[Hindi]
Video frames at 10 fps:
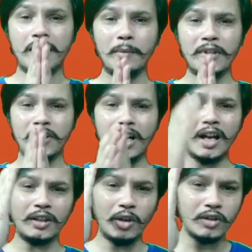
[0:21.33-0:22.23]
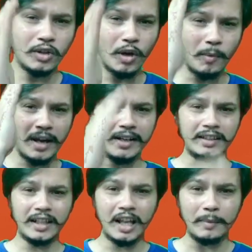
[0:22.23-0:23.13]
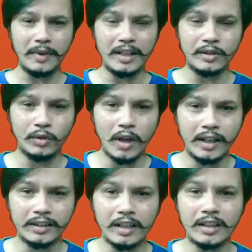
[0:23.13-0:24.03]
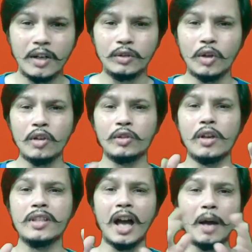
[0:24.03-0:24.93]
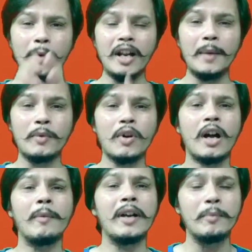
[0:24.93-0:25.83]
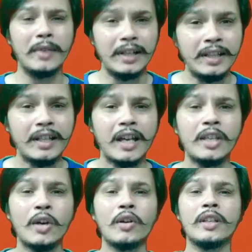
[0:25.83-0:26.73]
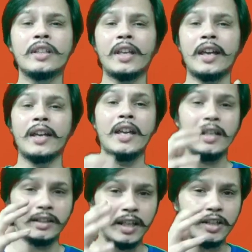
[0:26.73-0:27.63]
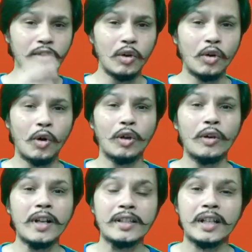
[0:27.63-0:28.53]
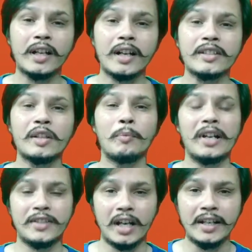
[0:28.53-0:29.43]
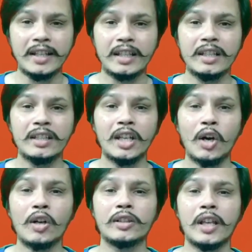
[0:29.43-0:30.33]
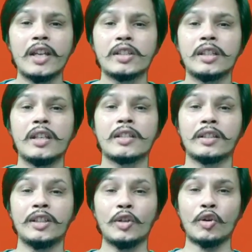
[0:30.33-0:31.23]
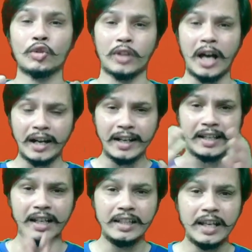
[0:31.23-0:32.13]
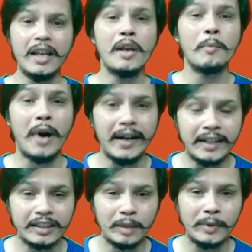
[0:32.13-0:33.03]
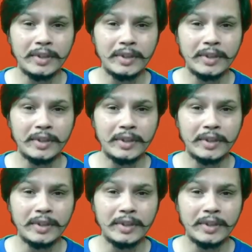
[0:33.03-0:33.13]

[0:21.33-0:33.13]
नमस्कार दोस्तों मैं नितिन आपका स्वागत करता हूं दोस्तों यहां पर आपको खबर मिल ही गई होगी कि देश को कोरोना संकट से बचाने के लिए और देश की स्थिति को सुधारने के लिए भारत के